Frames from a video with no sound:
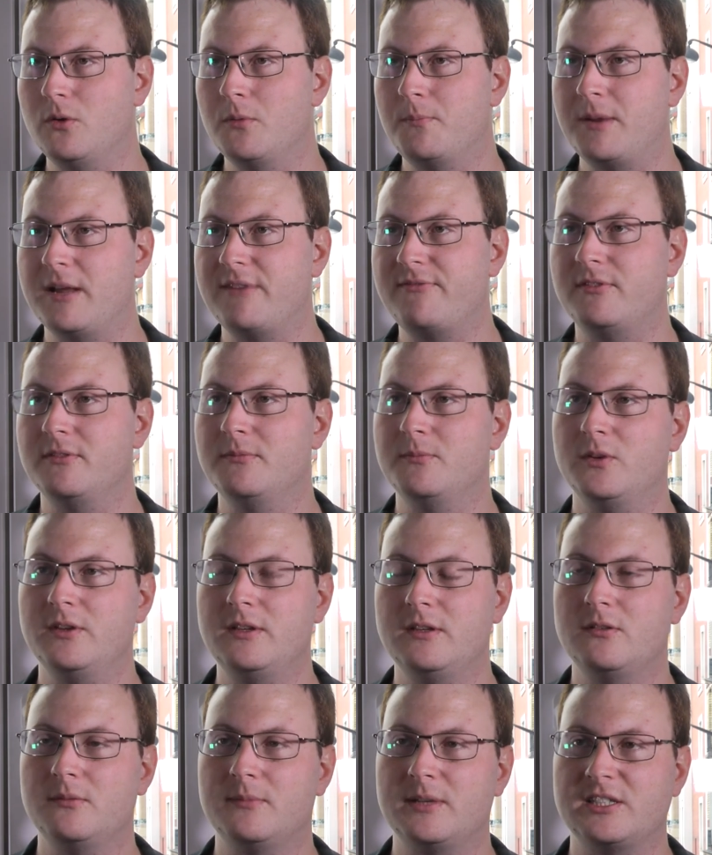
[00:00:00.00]
le plafonnement
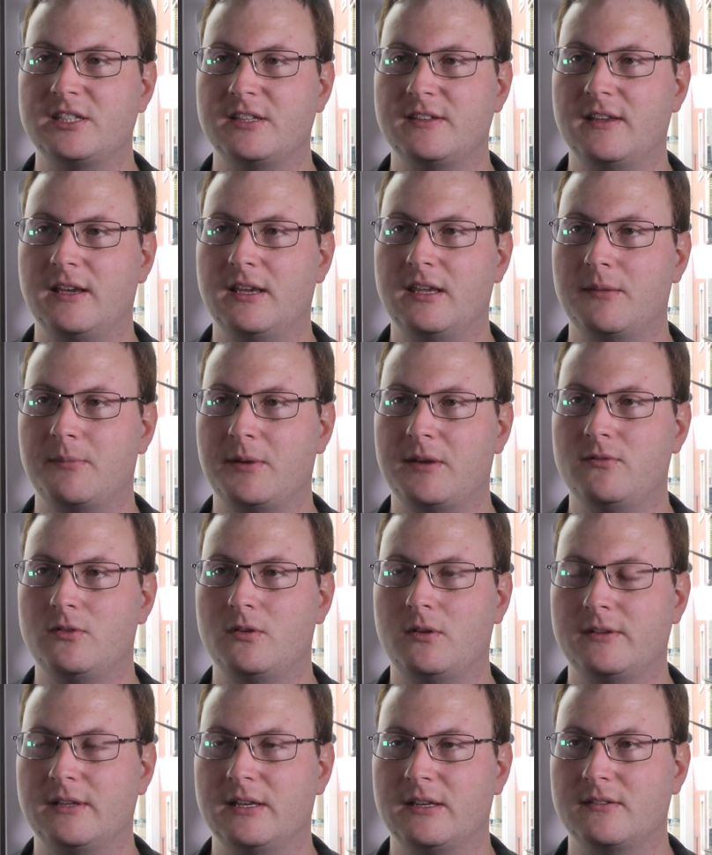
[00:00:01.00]
des dommages d'intérêt qui est prévu
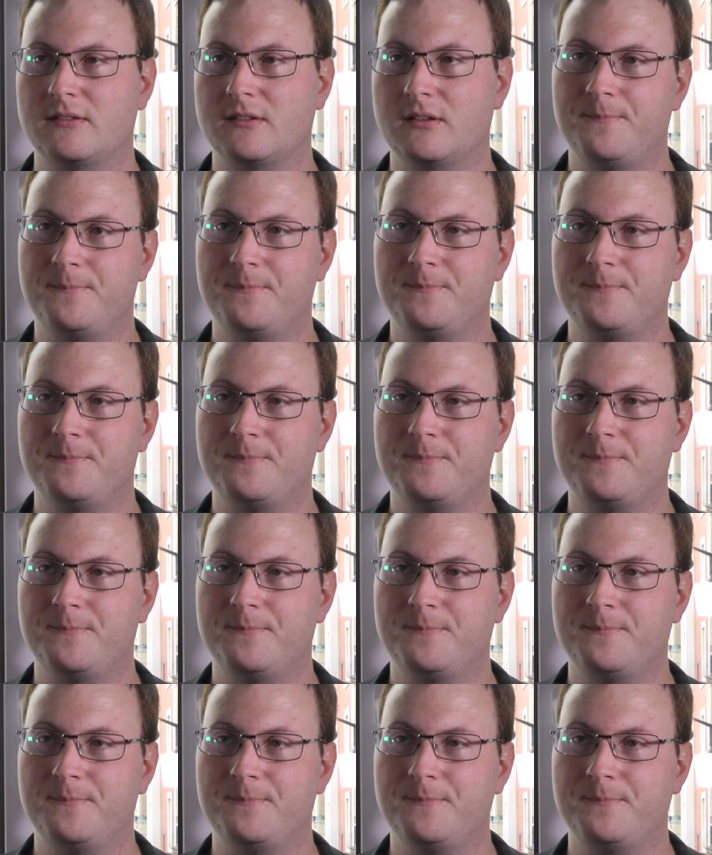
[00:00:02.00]
dans le texte.